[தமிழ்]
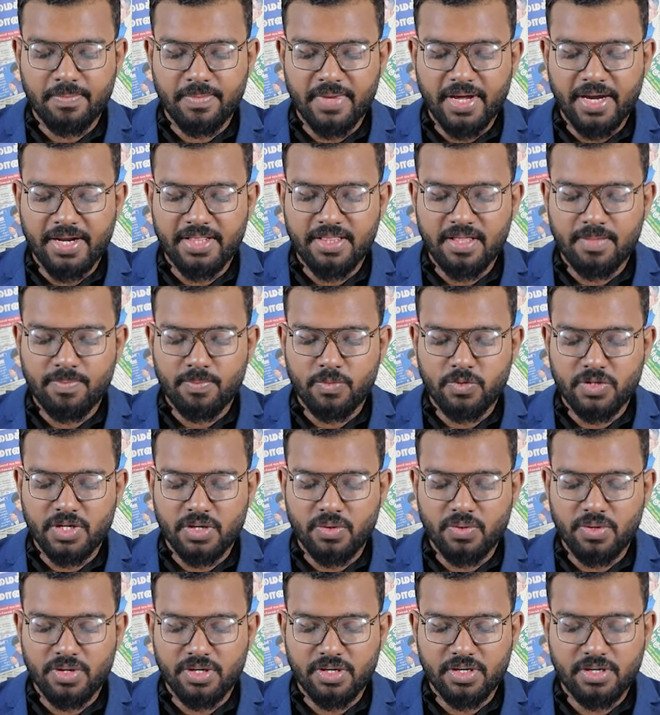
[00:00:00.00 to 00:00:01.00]
மனித
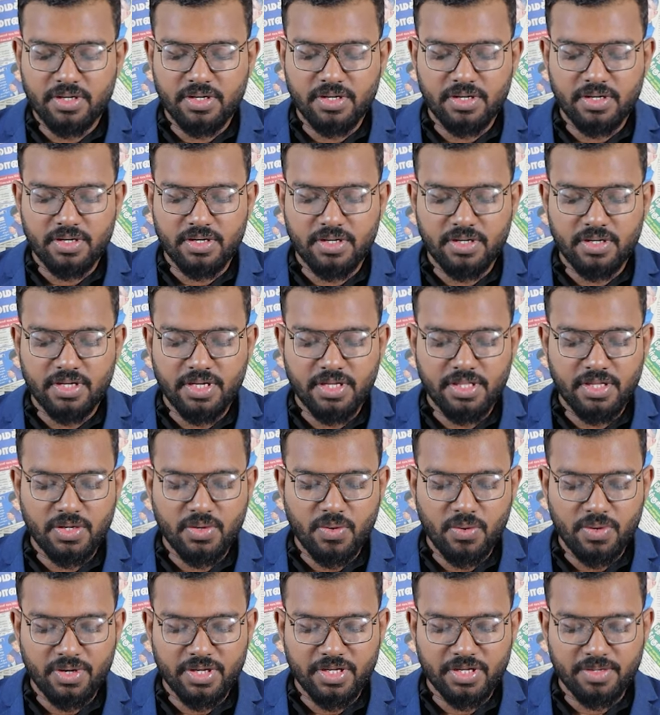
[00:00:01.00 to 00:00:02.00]
புதைகுலிக்கு
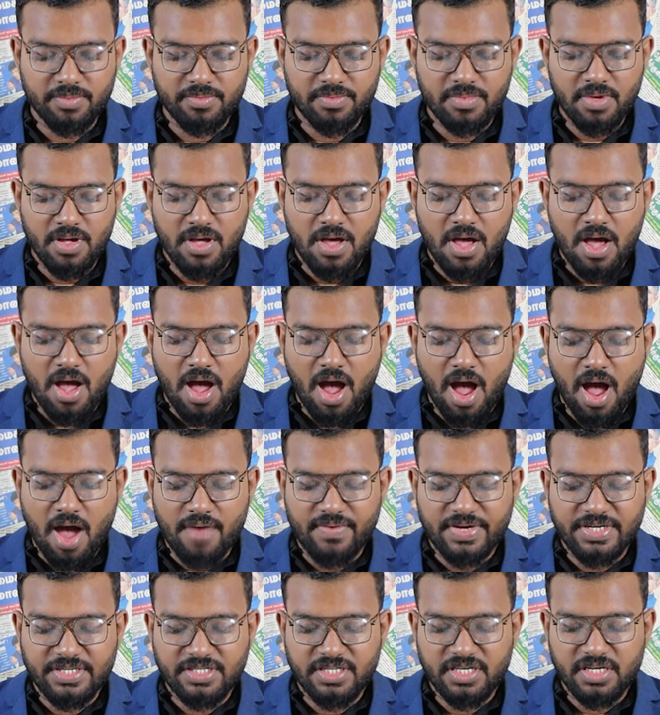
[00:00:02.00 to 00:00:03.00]
நீதி கோரியும்
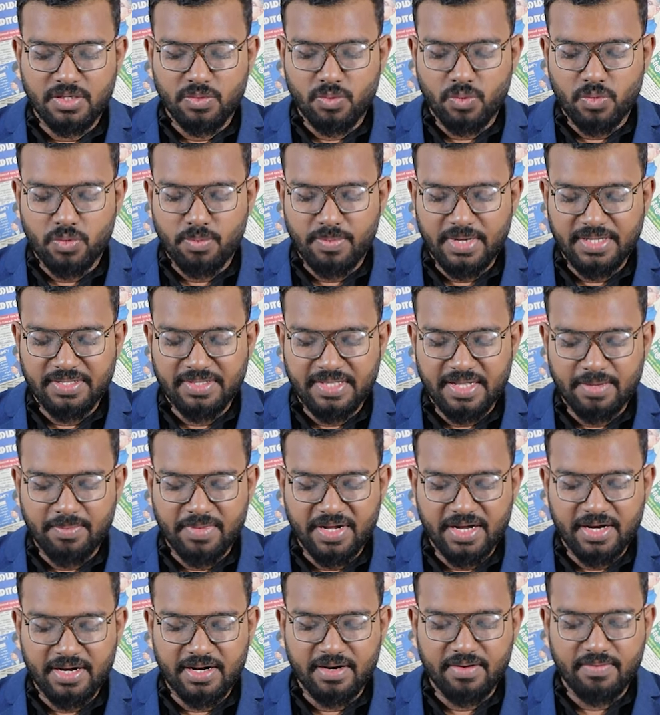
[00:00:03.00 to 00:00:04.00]
அவற்றின்
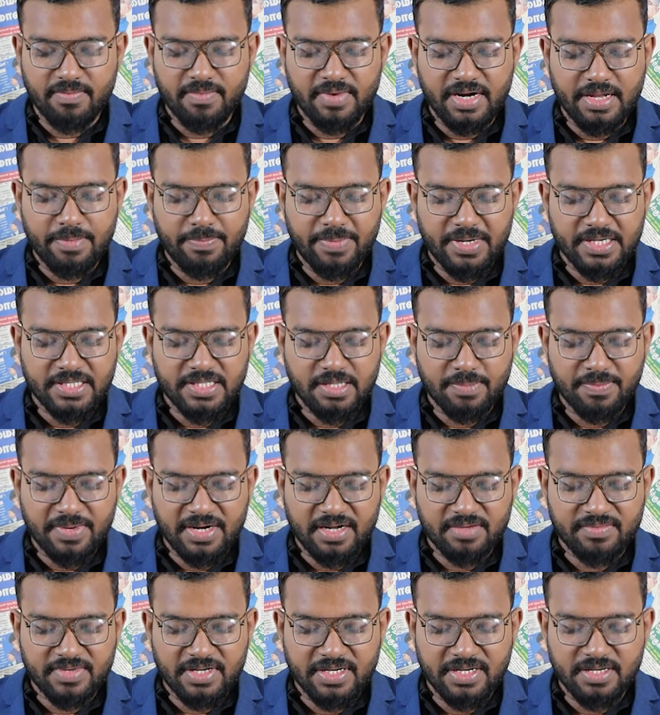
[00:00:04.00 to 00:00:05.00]
உண்மைத்தன்மைகள்
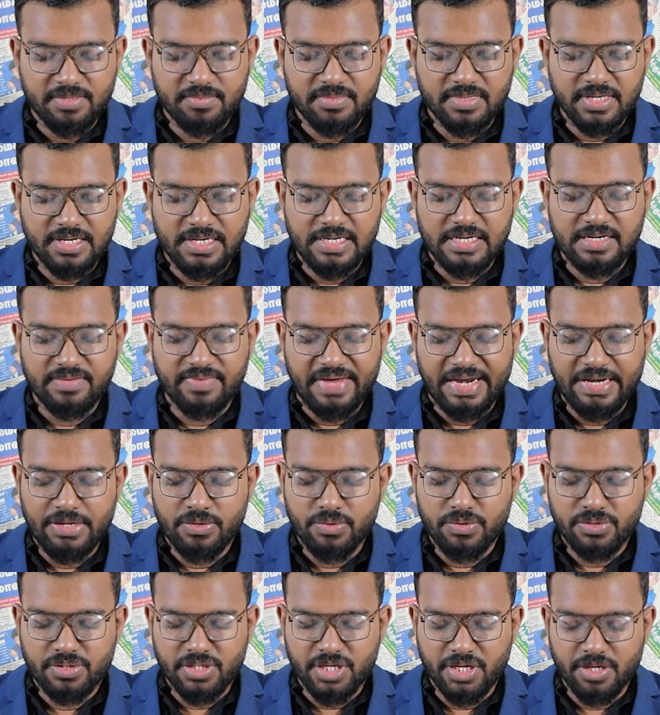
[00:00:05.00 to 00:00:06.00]
வெளிப்படுத்தப்பட வேண்டும் என்று
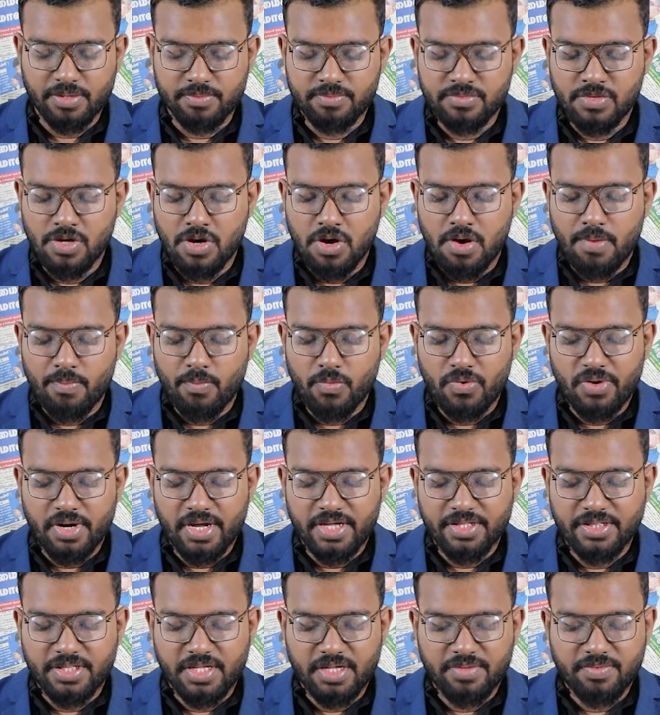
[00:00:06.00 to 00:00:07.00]
வலியுறுத்தியும்
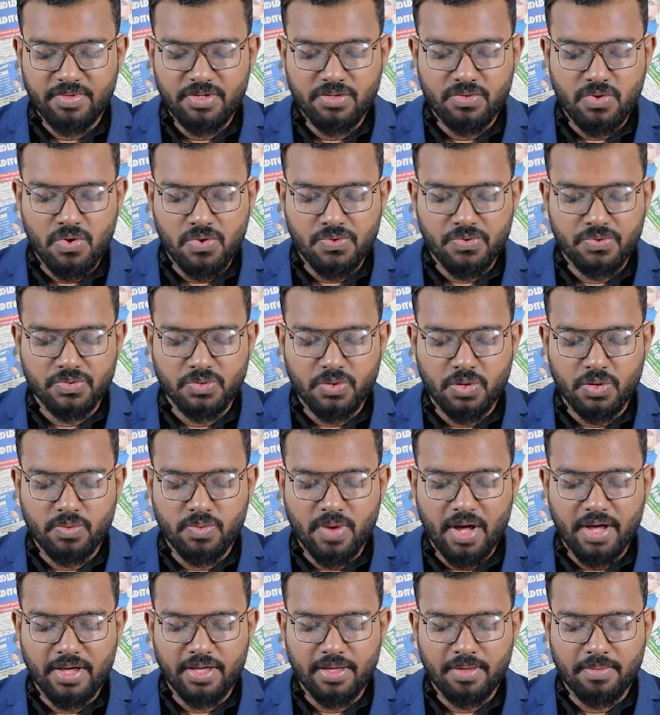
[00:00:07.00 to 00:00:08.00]
முல்லைத்தீவு கொக்கு
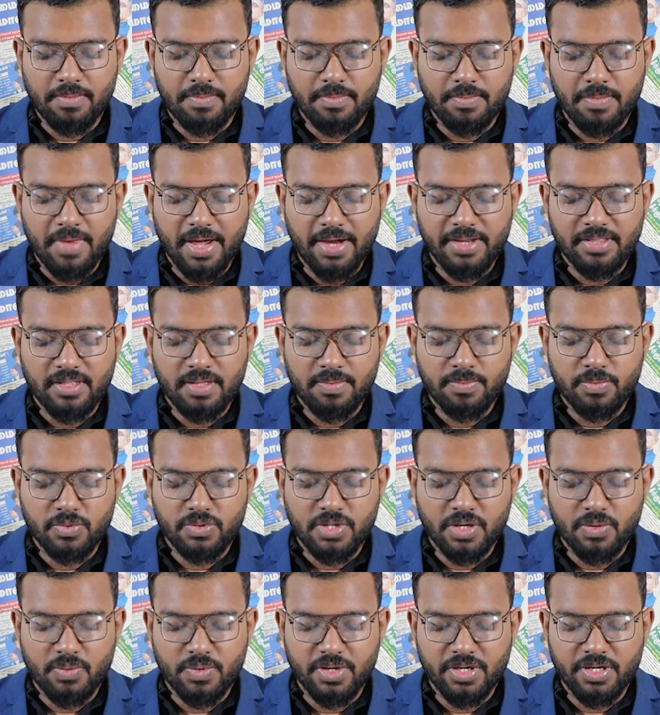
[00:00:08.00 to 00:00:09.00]
தொடுவாய் மனித
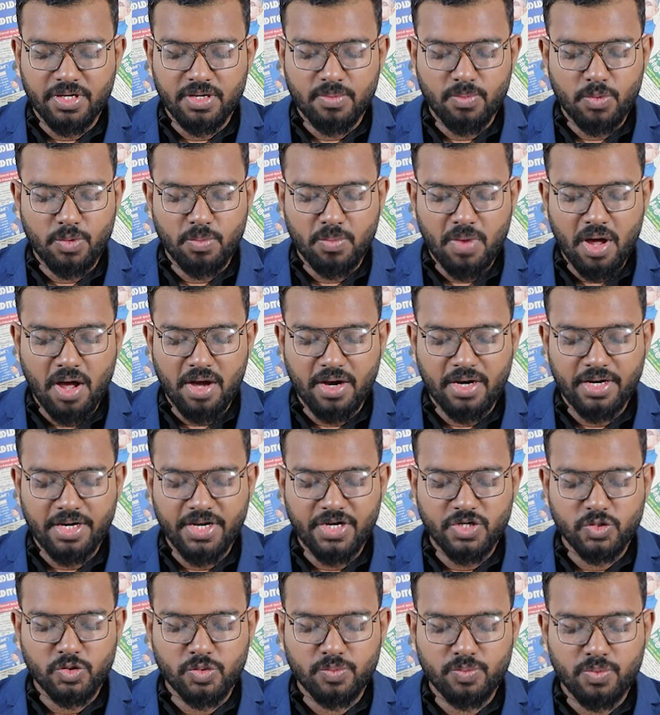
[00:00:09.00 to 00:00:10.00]
புதைகுழிக்கு முன்பாக
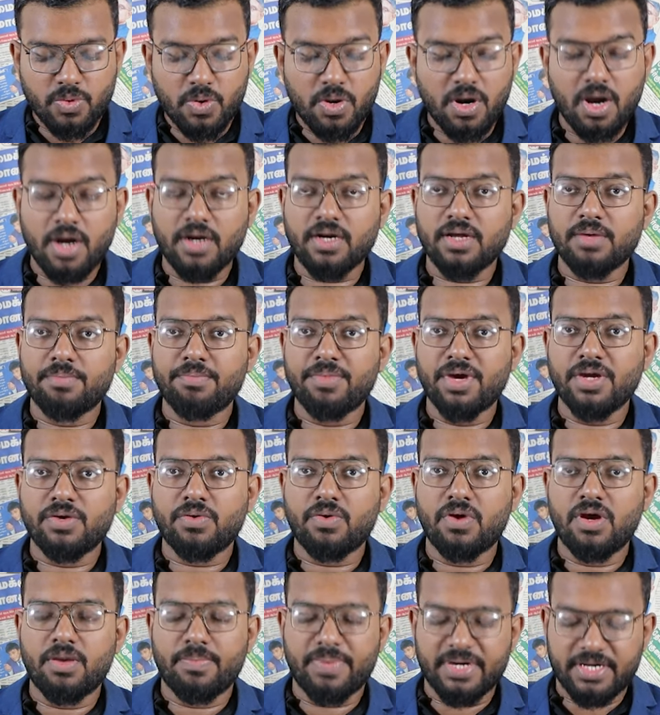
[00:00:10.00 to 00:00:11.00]
நேற்று போராட்டம்
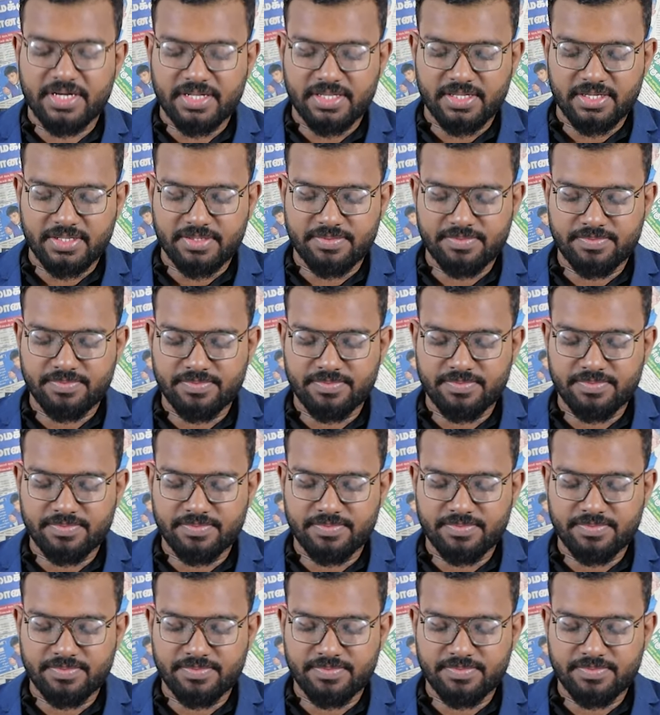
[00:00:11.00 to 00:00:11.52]
மேற்கொள்ளப்பட்டது